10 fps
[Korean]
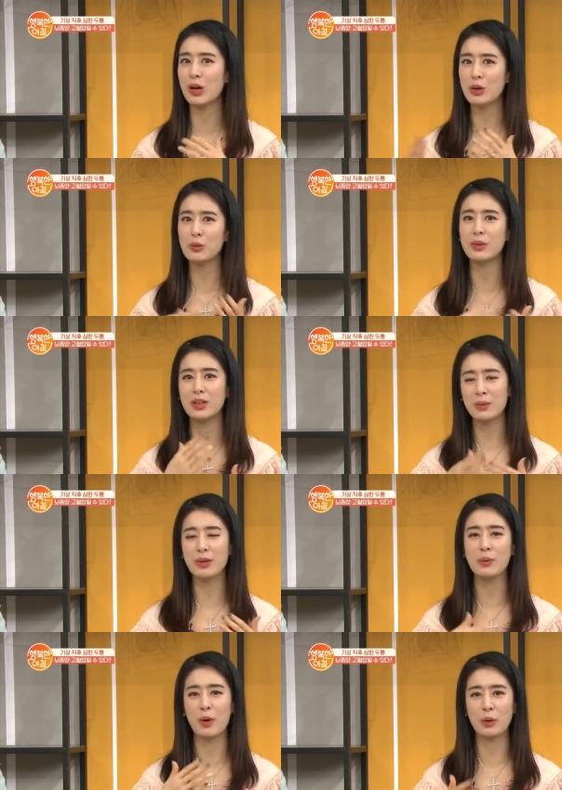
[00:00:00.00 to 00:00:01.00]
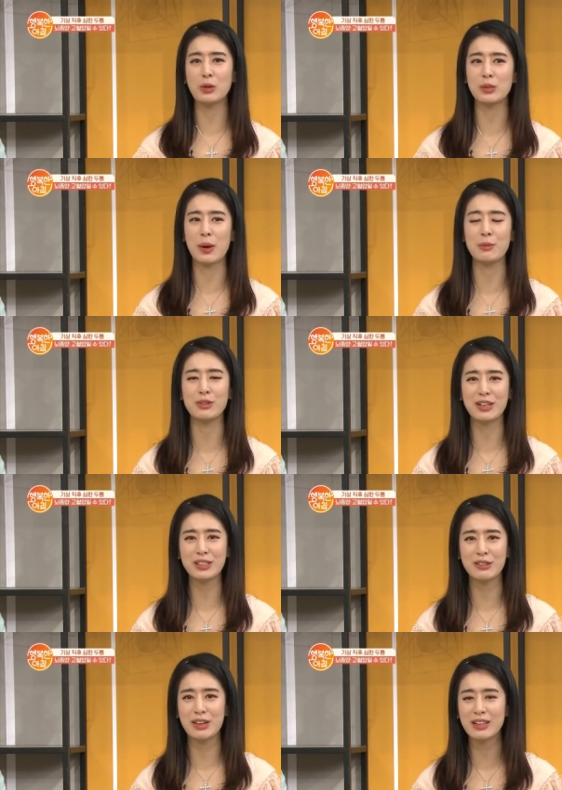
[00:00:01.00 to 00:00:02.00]
하고 미리미리 병원들이 방문을
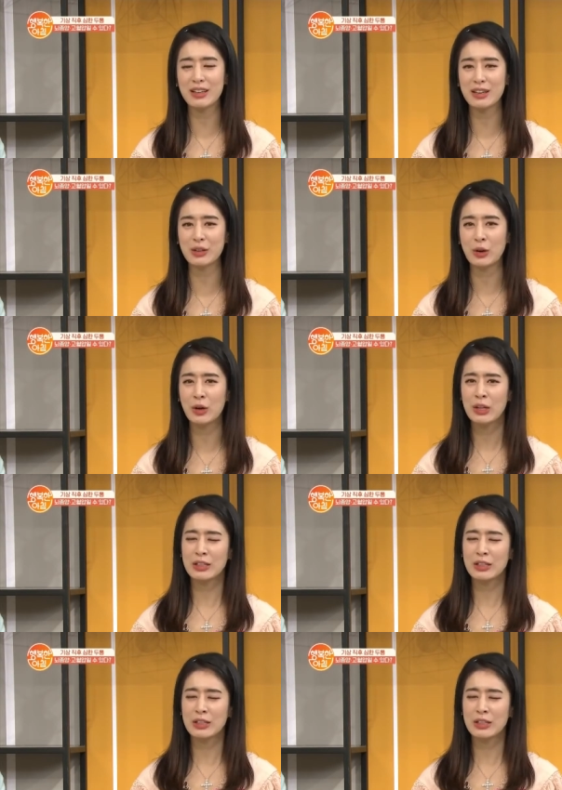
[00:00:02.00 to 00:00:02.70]
하시고 하니까요.